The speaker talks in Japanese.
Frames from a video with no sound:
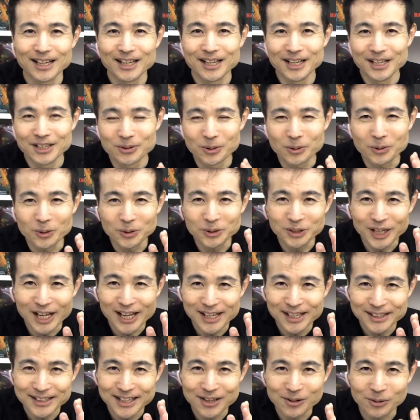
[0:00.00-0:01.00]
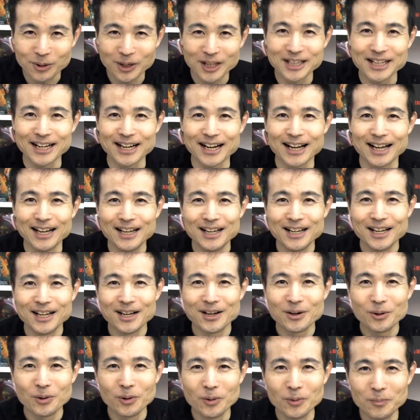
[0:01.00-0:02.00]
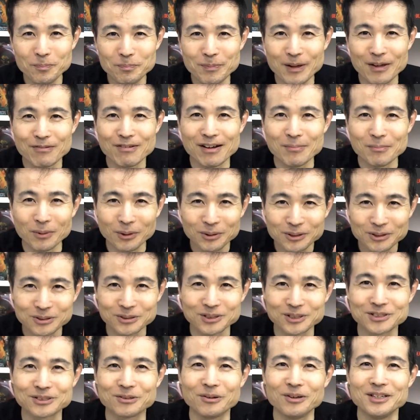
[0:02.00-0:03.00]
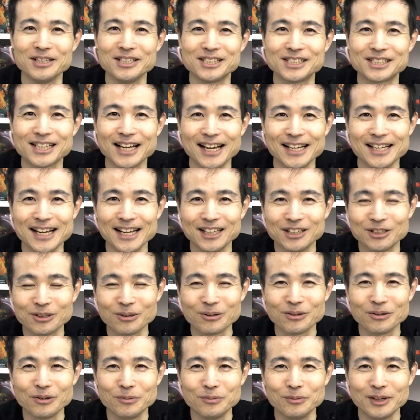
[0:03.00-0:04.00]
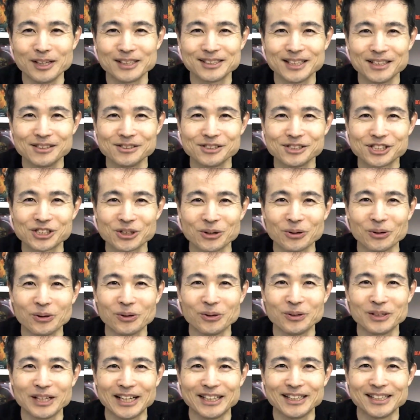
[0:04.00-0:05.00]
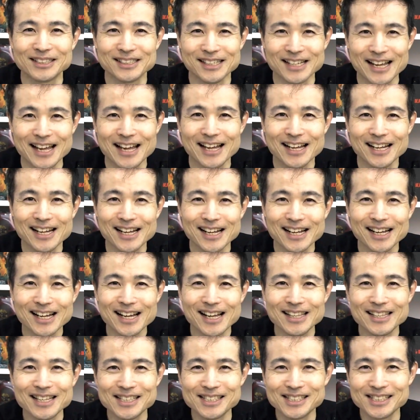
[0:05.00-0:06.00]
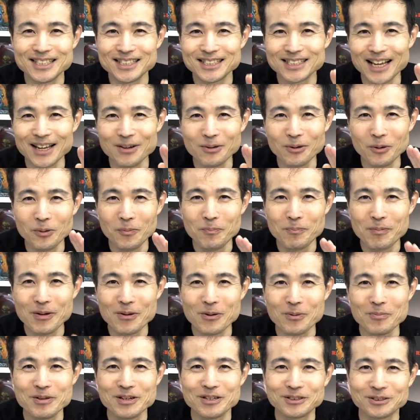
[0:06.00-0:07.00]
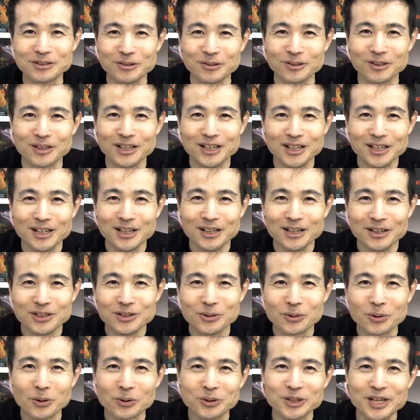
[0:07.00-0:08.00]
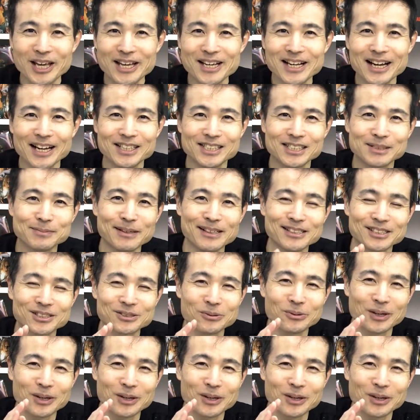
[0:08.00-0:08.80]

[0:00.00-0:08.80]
予告編でこれなら本編はもっとすごいに違いないと思わせる商法なんですね。で、実際本編を見ると予告編が一番すご